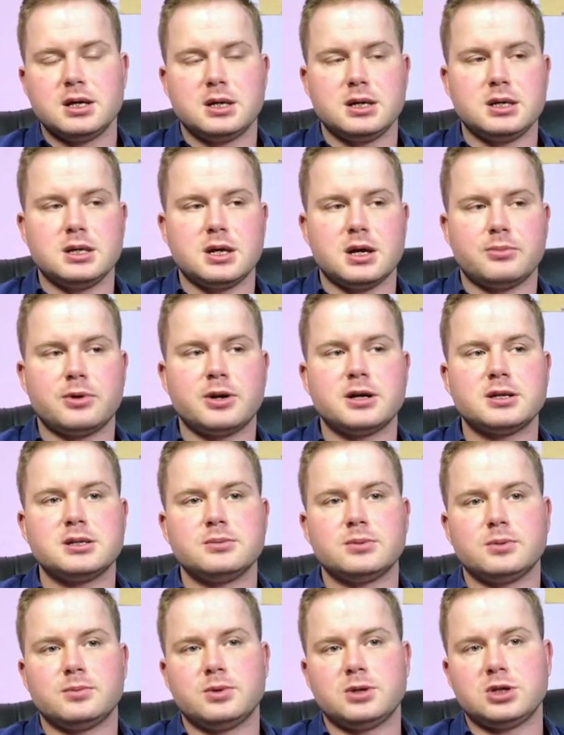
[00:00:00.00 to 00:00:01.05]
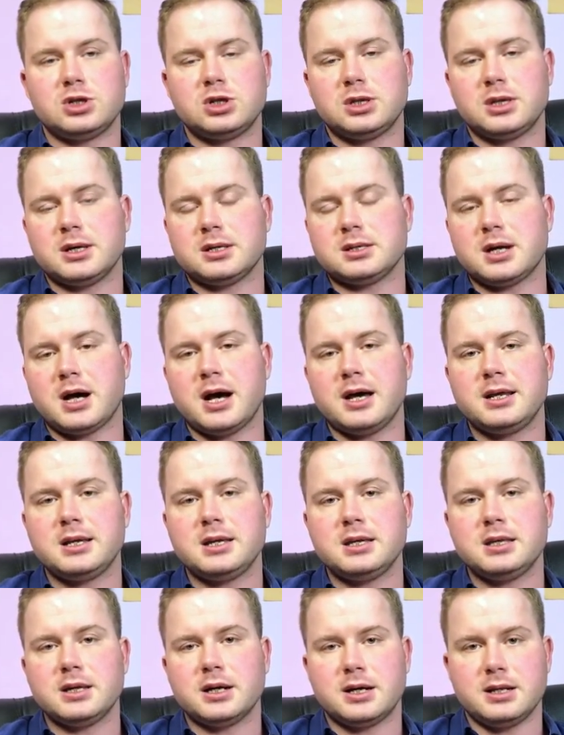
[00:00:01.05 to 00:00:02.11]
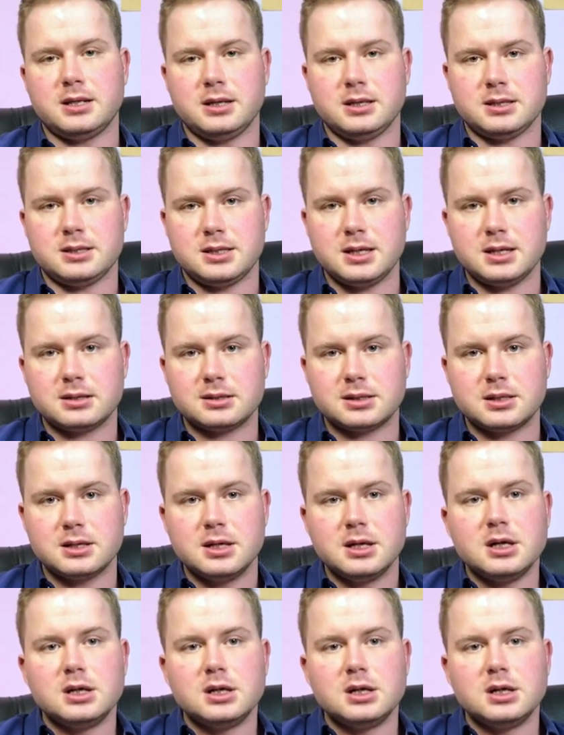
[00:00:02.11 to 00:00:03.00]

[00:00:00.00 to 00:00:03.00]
и необходимо перечитать оригинальный текст,